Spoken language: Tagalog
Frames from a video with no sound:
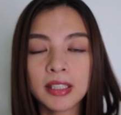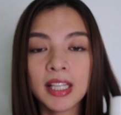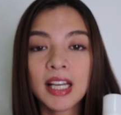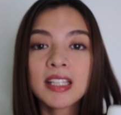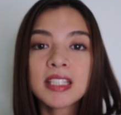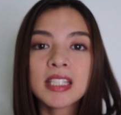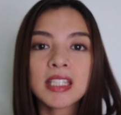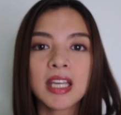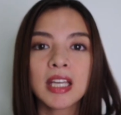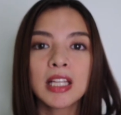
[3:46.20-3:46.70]

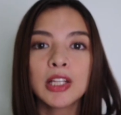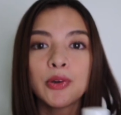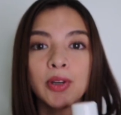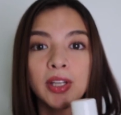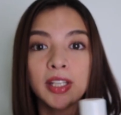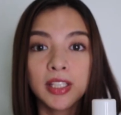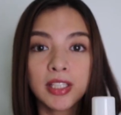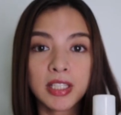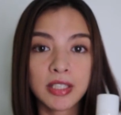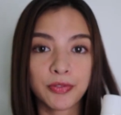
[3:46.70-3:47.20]
naka-sale
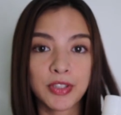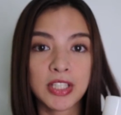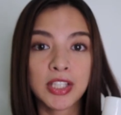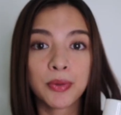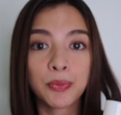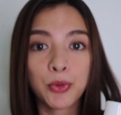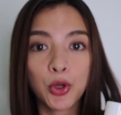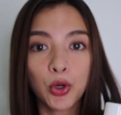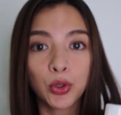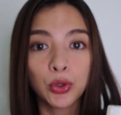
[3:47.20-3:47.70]
yung Innisfree
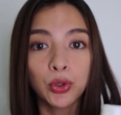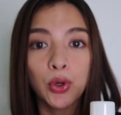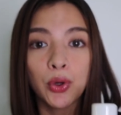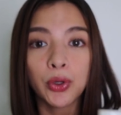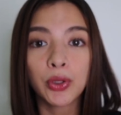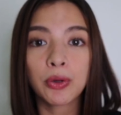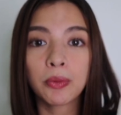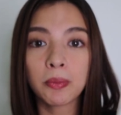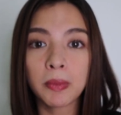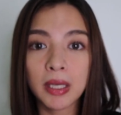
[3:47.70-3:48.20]
sa
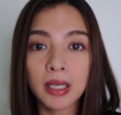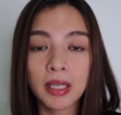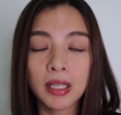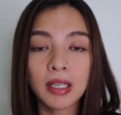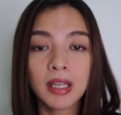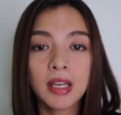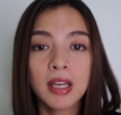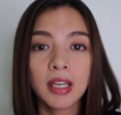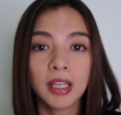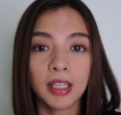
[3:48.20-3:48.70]
Myeongdong, yung
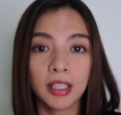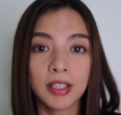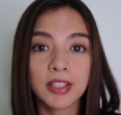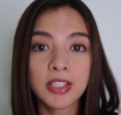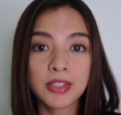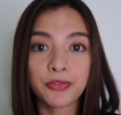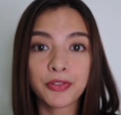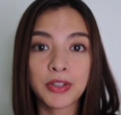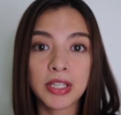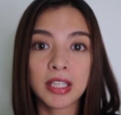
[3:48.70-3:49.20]
may
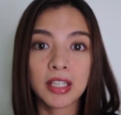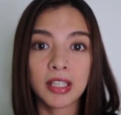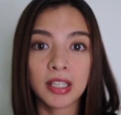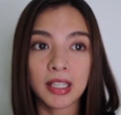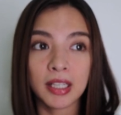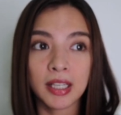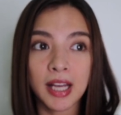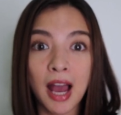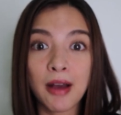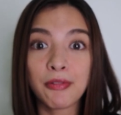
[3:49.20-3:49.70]
Innisfree
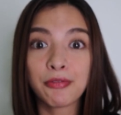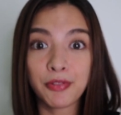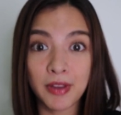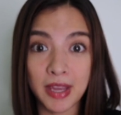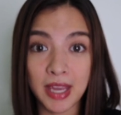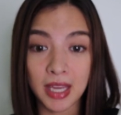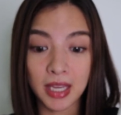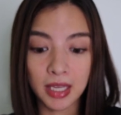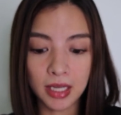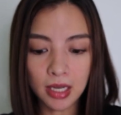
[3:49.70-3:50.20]

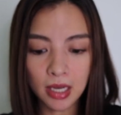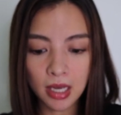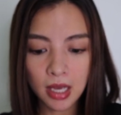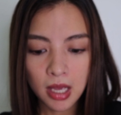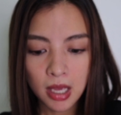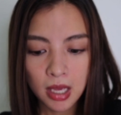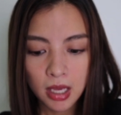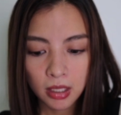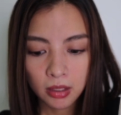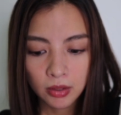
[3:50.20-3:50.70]
Cafe.
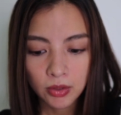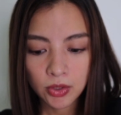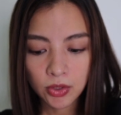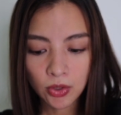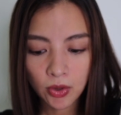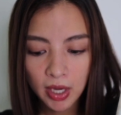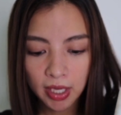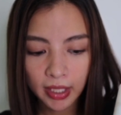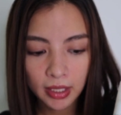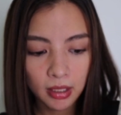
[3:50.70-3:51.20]

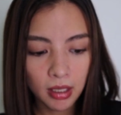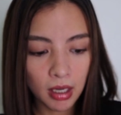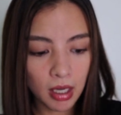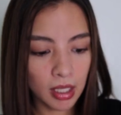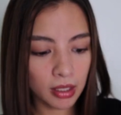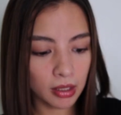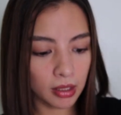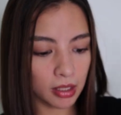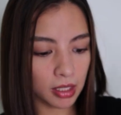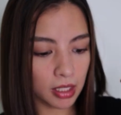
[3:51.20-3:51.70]
So, I
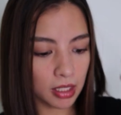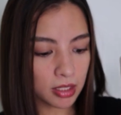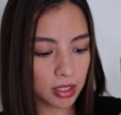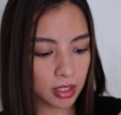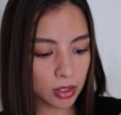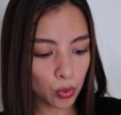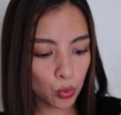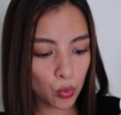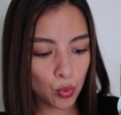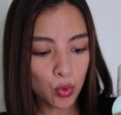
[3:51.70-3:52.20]
got
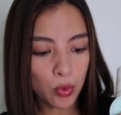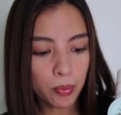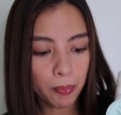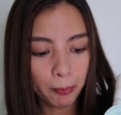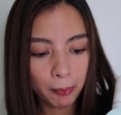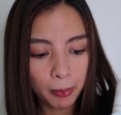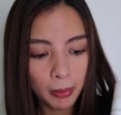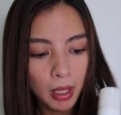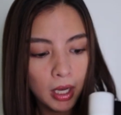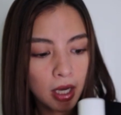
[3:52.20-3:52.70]
these two
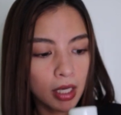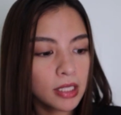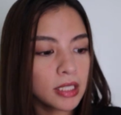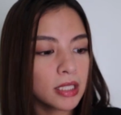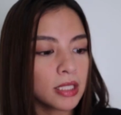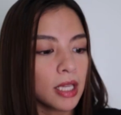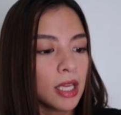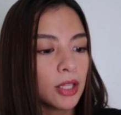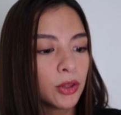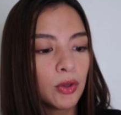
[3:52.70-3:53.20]

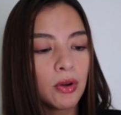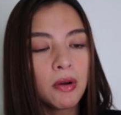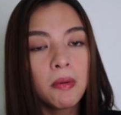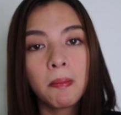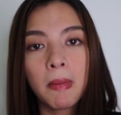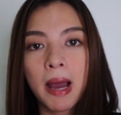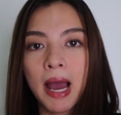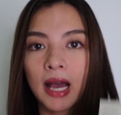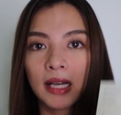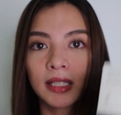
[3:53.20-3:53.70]
plus itong
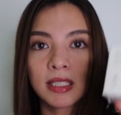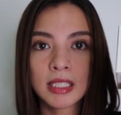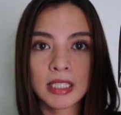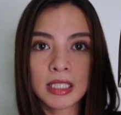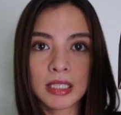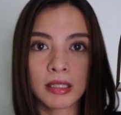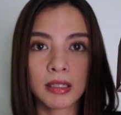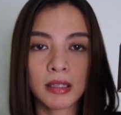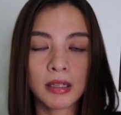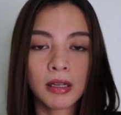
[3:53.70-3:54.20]

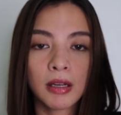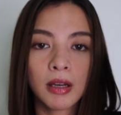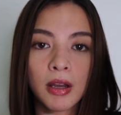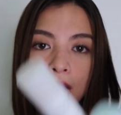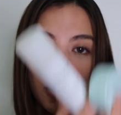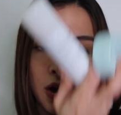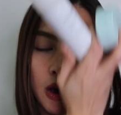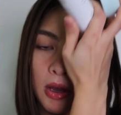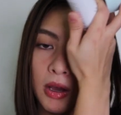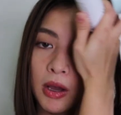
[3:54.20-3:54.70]
mask
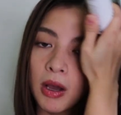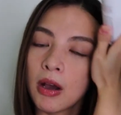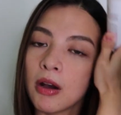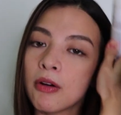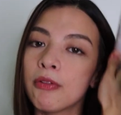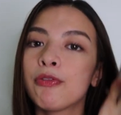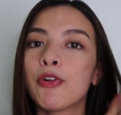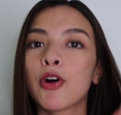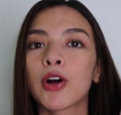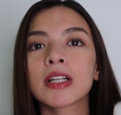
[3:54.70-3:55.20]

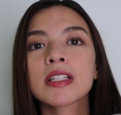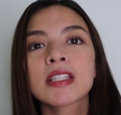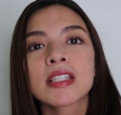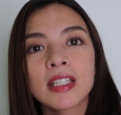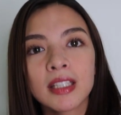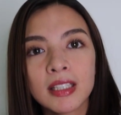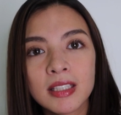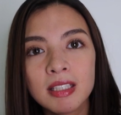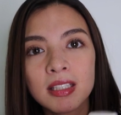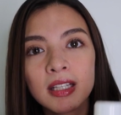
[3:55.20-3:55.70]
for
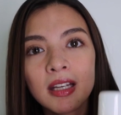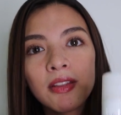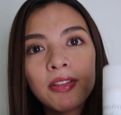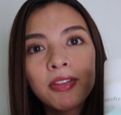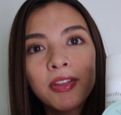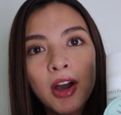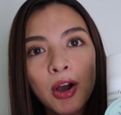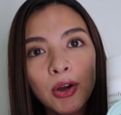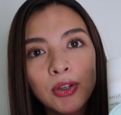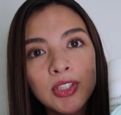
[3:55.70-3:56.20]

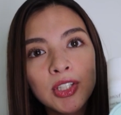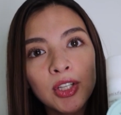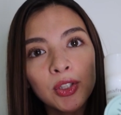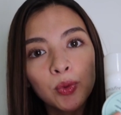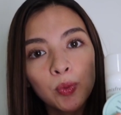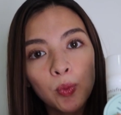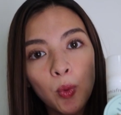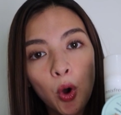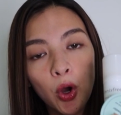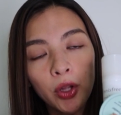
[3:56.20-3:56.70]

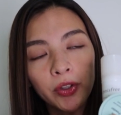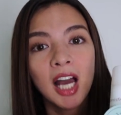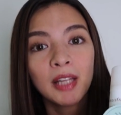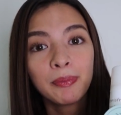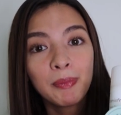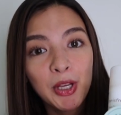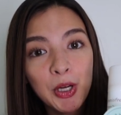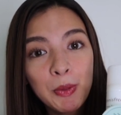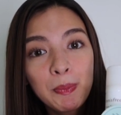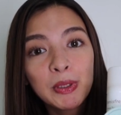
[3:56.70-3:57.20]
16,000 won.
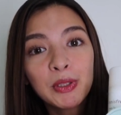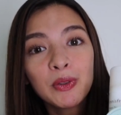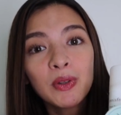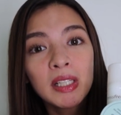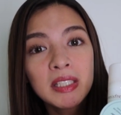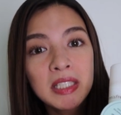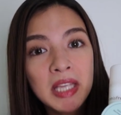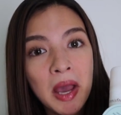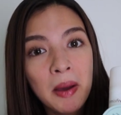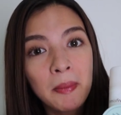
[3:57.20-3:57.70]
At meron pa
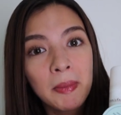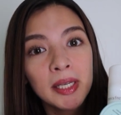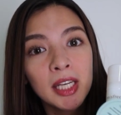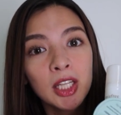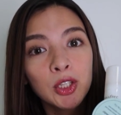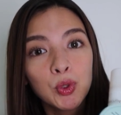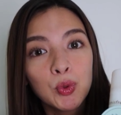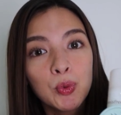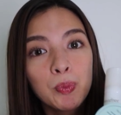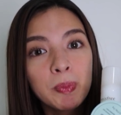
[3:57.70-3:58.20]
tong kasama
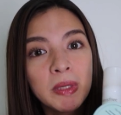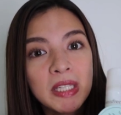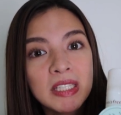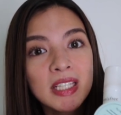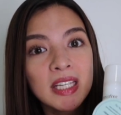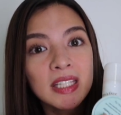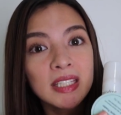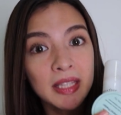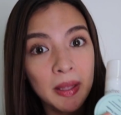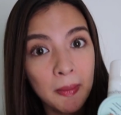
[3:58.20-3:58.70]
na two
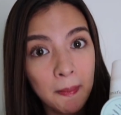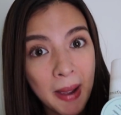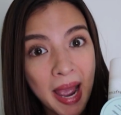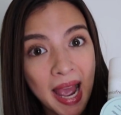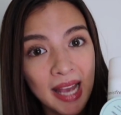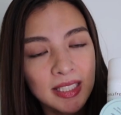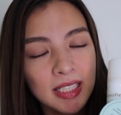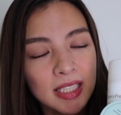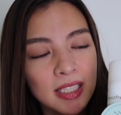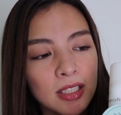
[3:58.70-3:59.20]
pieces na
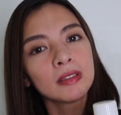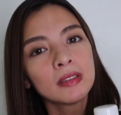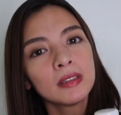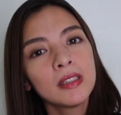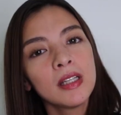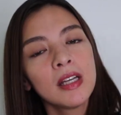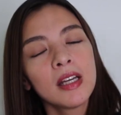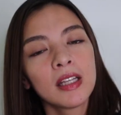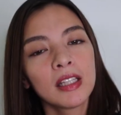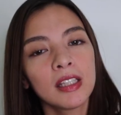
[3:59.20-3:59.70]
mask.
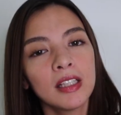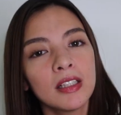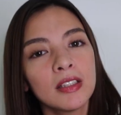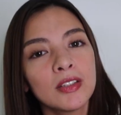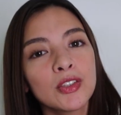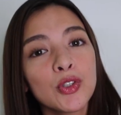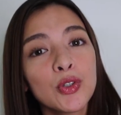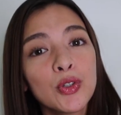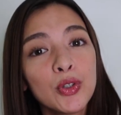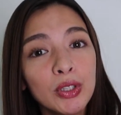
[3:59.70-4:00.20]

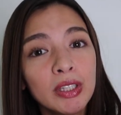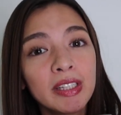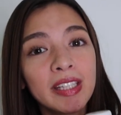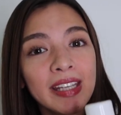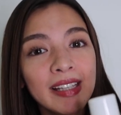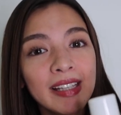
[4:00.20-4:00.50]
So, good